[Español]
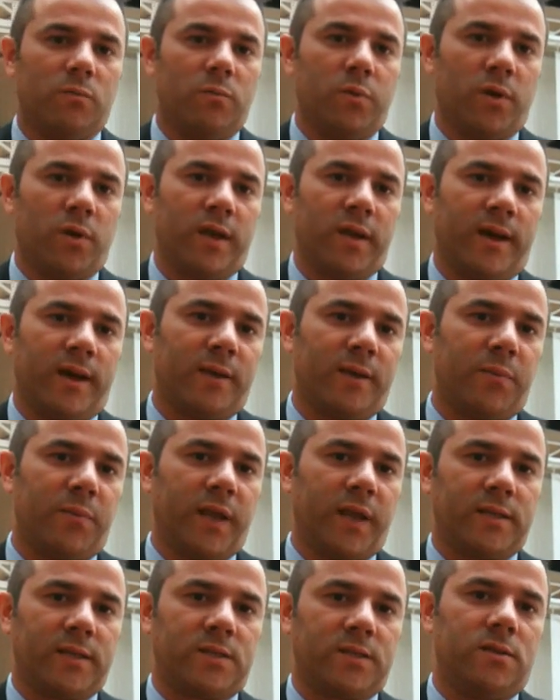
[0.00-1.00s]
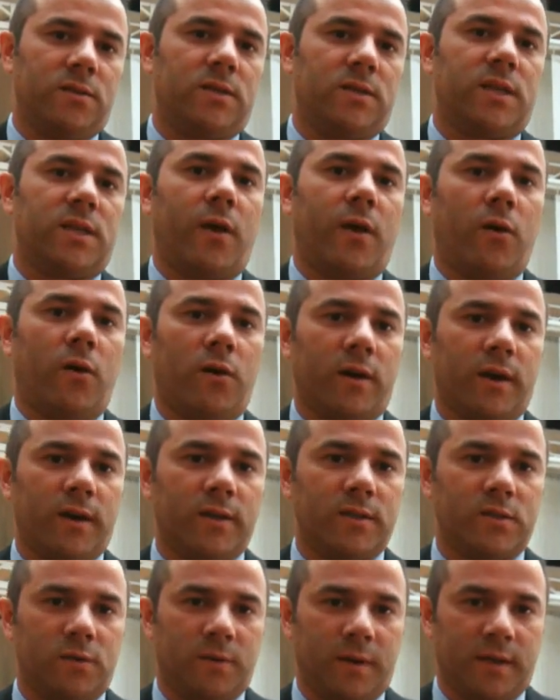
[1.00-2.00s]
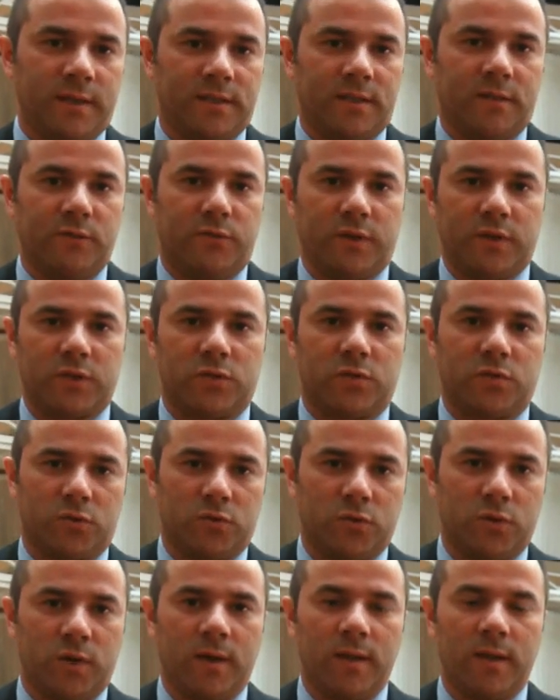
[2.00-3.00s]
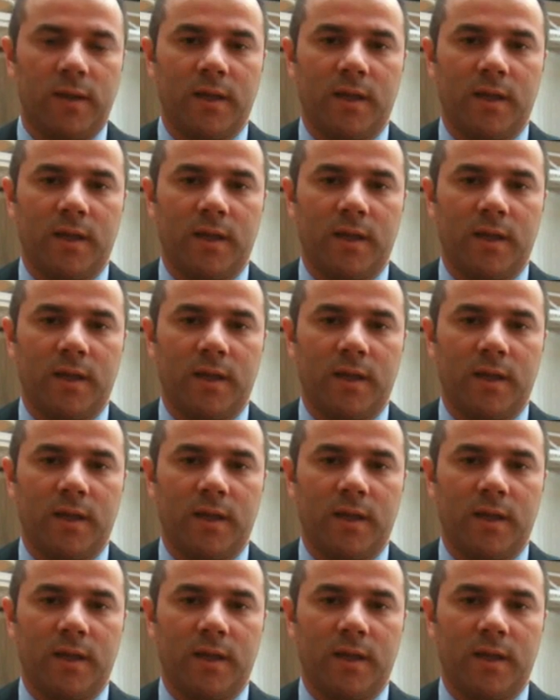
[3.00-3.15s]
bloquear aplicaciones que corren sobre esta infraestructura